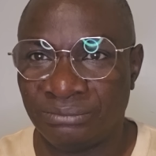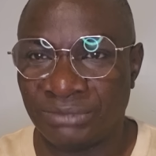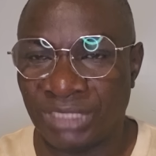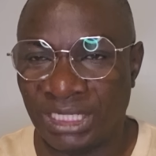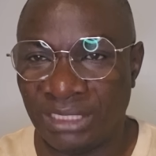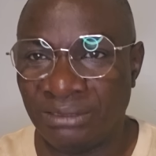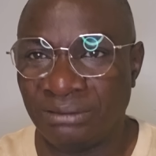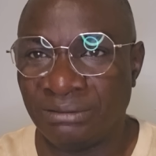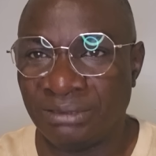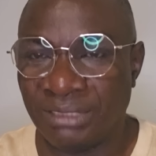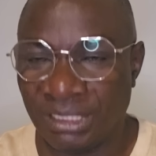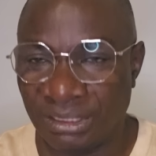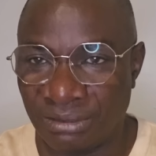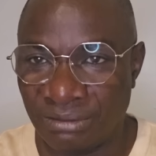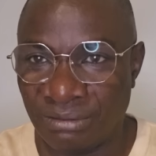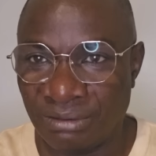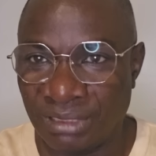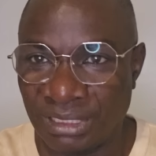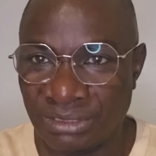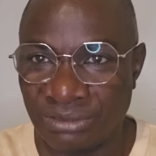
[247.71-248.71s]
hein, dès que
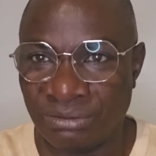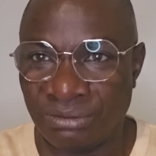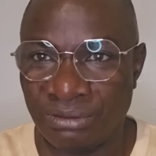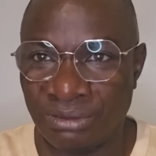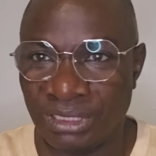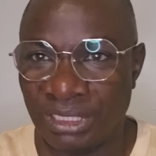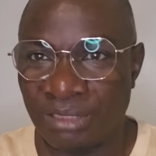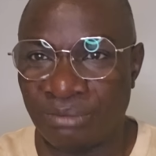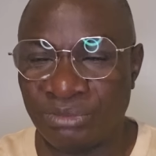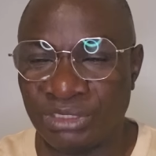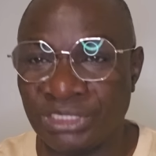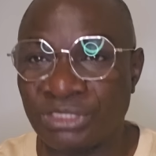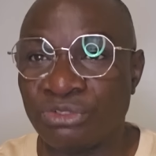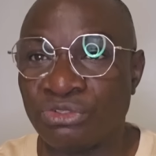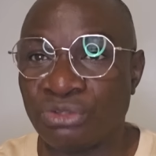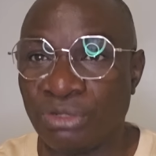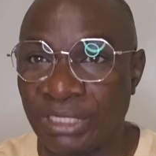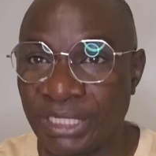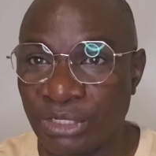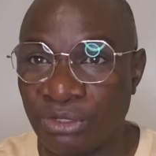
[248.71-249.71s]
la Seconde Guerre mondiale, ce
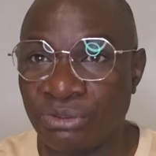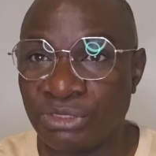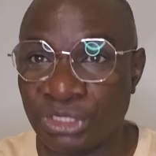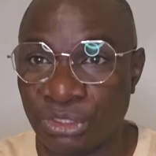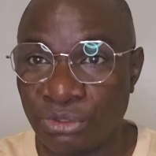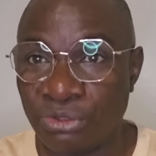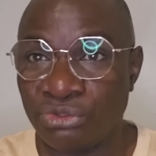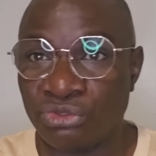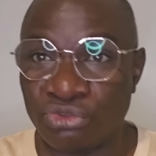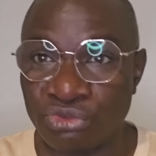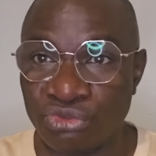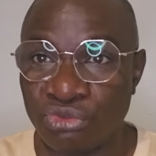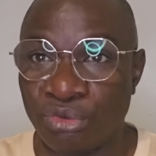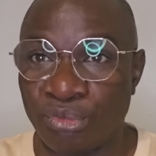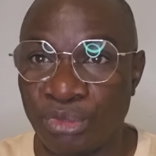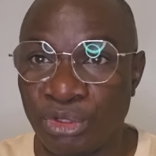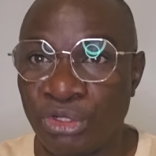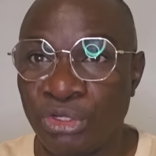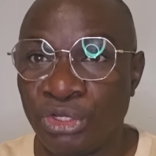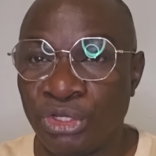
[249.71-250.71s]
sont les conséquences
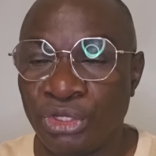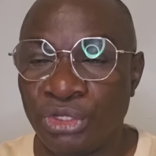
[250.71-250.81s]
justement